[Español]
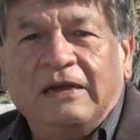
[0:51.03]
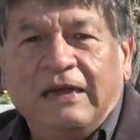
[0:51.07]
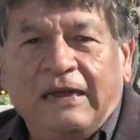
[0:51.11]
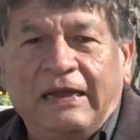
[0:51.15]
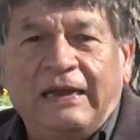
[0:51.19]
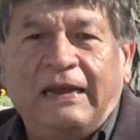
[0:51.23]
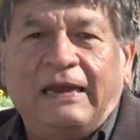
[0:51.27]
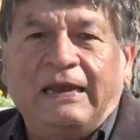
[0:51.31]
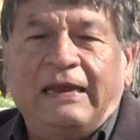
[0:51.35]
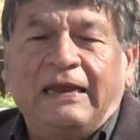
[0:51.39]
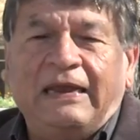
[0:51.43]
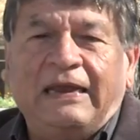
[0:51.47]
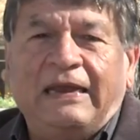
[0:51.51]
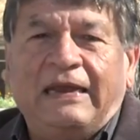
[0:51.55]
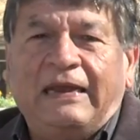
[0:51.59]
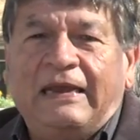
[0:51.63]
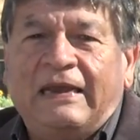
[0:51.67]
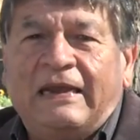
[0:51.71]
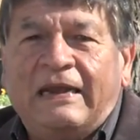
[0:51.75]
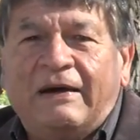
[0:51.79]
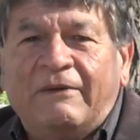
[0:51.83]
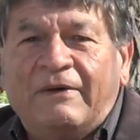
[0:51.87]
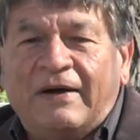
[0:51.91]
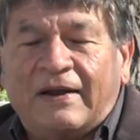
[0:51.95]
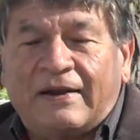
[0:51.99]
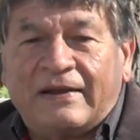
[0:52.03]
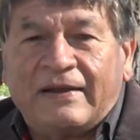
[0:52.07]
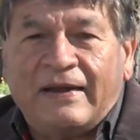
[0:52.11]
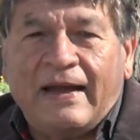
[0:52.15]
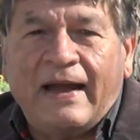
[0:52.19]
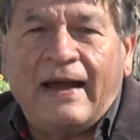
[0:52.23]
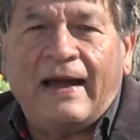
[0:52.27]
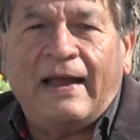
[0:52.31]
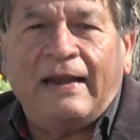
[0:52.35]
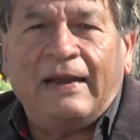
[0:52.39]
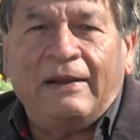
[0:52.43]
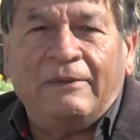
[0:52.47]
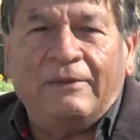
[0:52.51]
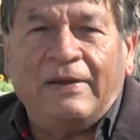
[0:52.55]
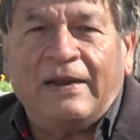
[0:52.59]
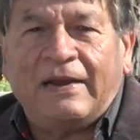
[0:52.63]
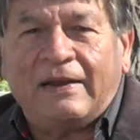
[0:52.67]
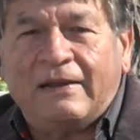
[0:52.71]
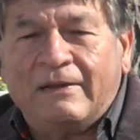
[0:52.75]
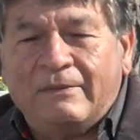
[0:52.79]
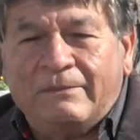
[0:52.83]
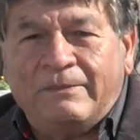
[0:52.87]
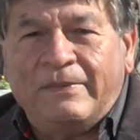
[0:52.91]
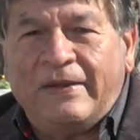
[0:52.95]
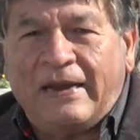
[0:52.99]
Ir, eh, a Barriales,
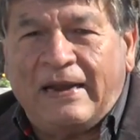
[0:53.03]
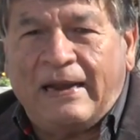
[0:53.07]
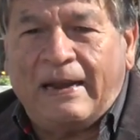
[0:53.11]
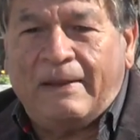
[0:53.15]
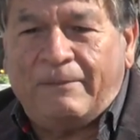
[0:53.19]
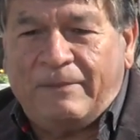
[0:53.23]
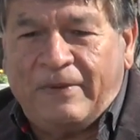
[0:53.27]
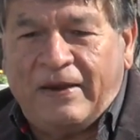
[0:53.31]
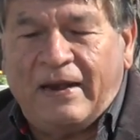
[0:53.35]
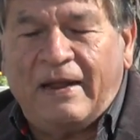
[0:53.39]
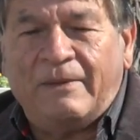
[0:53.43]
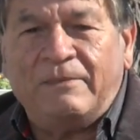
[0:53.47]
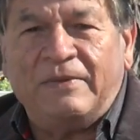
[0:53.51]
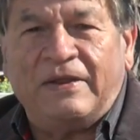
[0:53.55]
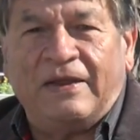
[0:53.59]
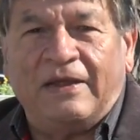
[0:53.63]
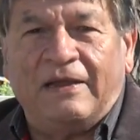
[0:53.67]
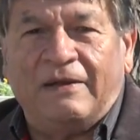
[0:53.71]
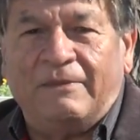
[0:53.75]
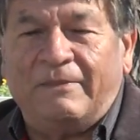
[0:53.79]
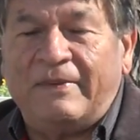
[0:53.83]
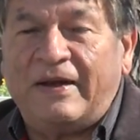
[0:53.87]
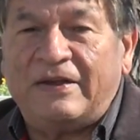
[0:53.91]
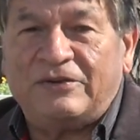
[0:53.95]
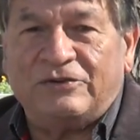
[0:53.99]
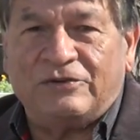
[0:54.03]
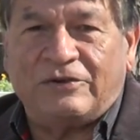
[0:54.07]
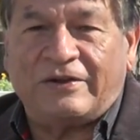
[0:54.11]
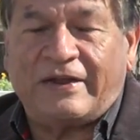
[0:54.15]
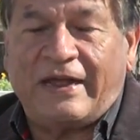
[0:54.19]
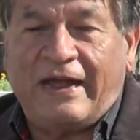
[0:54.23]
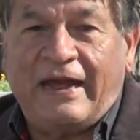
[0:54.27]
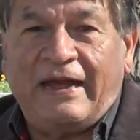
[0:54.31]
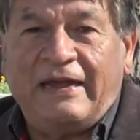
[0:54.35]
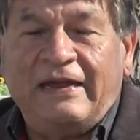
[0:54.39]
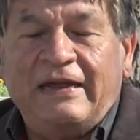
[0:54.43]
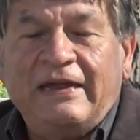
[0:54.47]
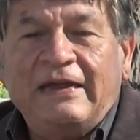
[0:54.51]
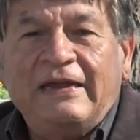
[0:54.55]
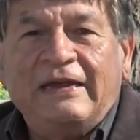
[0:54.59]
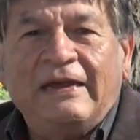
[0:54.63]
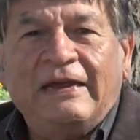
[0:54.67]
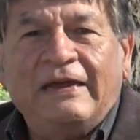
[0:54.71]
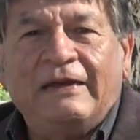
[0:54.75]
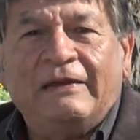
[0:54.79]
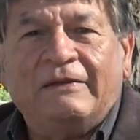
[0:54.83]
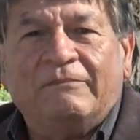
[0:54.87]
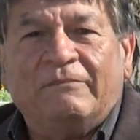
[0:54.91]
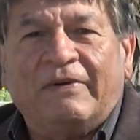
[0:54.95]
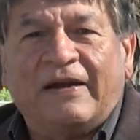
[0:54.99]
ver, la pirámide de Mayo que hay
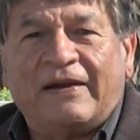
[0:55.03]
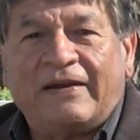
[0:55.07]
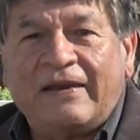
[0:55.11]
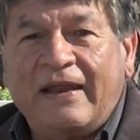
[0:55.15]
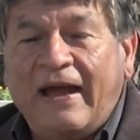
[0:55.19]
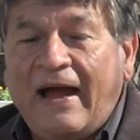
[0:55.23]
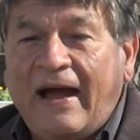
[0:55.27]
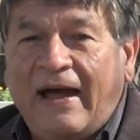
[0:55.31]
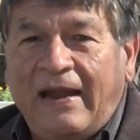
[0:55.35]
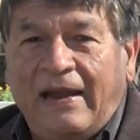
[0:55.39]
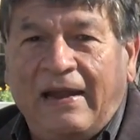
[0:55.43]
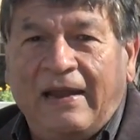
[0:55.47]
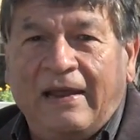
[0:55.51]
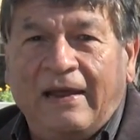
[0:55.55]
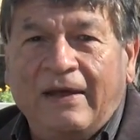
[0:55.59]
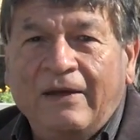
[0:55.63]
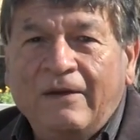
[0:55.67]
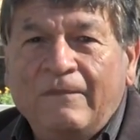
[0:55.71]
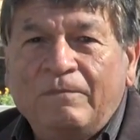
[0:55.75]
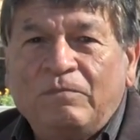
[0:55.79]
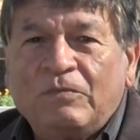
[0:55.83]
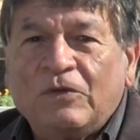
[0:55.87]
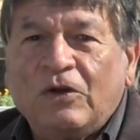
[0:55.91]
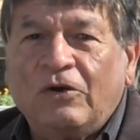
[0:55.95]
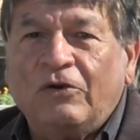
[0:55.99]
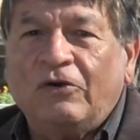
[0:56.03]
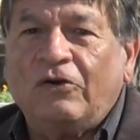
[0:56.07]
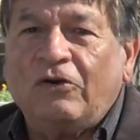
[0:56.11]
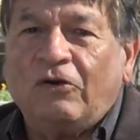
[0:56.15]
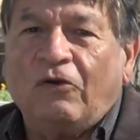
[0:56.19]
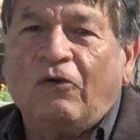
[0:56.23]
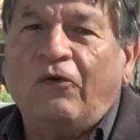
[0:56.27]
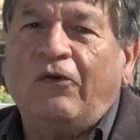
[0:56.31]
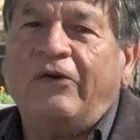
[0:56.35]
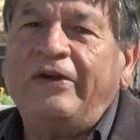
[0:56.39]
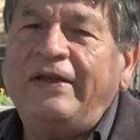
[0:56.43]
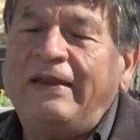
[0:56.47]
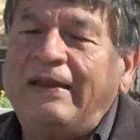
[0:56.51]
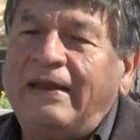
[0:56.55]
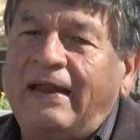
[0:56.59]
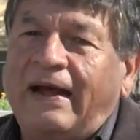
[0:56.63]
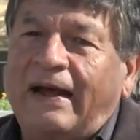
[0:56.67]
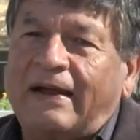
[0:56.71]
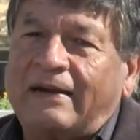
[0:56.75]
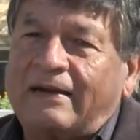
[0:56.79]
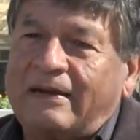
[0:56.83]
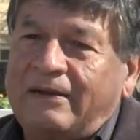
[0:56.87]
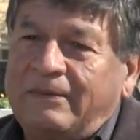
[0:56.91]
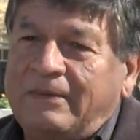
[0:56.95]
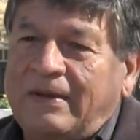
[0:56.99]
en Barriales, o, ir
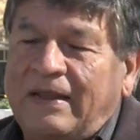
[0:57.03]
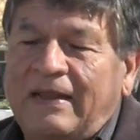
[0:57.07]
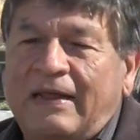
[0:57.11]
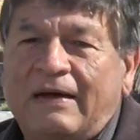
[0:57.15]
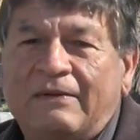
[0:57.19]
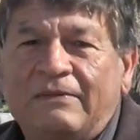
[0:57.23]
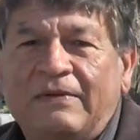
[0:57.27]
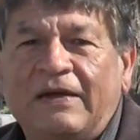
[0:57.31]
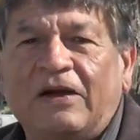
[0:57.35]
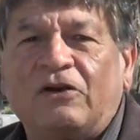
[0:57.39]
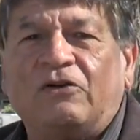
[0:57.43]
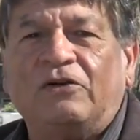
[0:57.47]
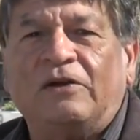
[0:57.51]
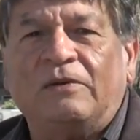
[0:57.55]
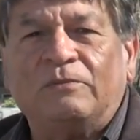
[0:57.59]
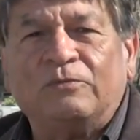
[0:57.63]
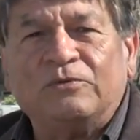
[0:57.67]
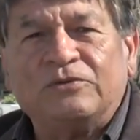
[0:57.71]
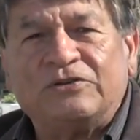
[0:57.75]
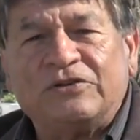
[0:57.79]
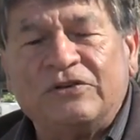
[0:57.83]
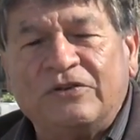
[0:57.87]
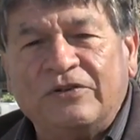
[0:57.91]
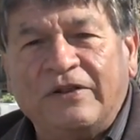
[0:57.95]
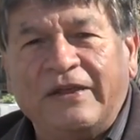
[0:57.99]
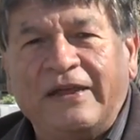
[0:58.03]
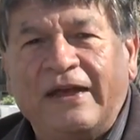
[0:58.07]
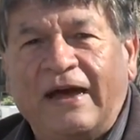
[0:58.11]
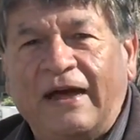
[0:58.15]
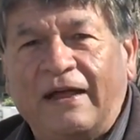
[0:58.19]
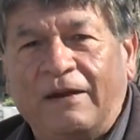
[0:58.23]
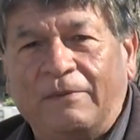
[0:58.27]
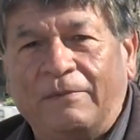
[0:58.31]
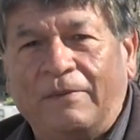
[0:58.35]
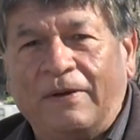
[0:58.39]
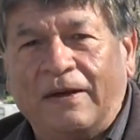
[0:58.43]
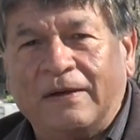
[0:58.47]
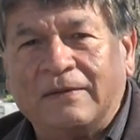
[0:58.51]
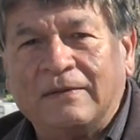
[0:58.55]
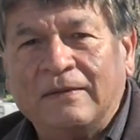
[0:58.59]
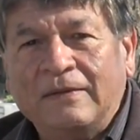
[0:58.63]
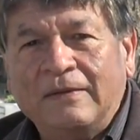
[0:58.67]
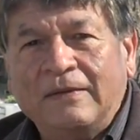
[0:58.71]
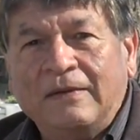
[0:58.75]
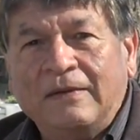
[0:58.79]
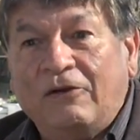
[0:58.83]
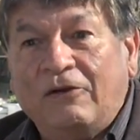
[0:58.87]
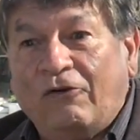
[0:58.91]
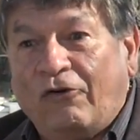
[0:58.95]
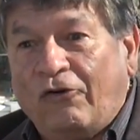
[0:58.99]
a Rivadavia con el Museo de Armas,
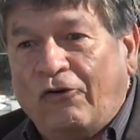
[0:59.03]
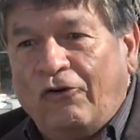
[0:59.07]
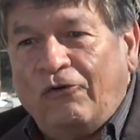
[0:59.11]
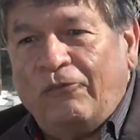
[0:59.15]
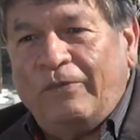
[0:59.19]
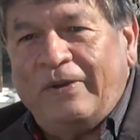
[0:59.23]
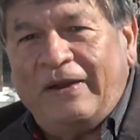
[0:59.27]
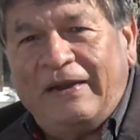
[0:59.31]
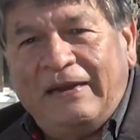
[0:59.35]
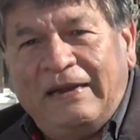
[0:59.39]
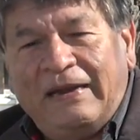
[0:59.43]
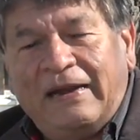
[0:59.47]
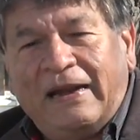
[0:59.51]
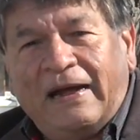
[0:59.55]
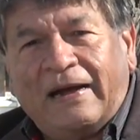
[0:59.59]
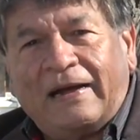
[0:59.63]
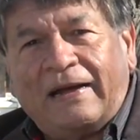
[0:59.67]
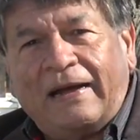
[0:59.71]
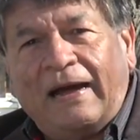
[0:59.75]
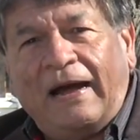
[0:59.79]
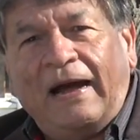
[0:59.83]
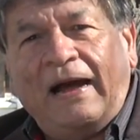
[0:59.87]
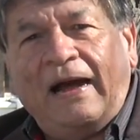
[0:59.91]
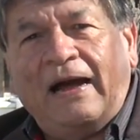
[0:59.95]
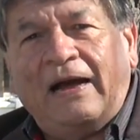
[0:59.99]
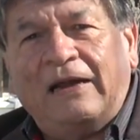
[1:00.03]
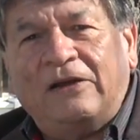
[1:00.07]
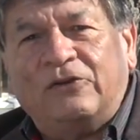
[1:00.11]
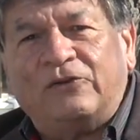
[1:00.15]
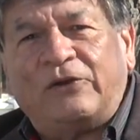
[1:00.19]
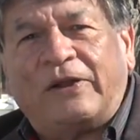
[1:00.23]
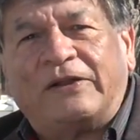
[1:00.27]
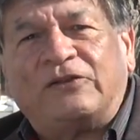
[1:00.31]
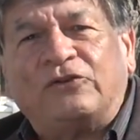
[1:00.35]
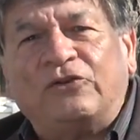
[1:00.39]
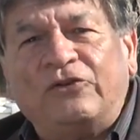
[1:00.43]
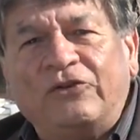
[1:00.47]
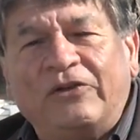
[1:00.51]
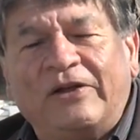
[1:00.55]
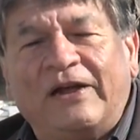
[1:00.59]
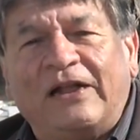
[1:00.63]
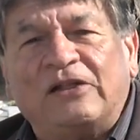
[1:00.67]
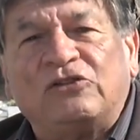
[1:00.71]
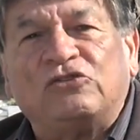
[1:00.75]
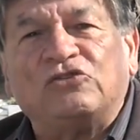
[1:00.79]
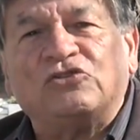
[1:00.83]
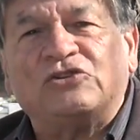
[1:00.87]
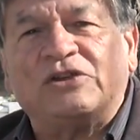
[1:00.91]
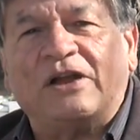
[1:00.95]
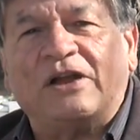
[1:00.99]
o, venir acá al Oratorio de Alto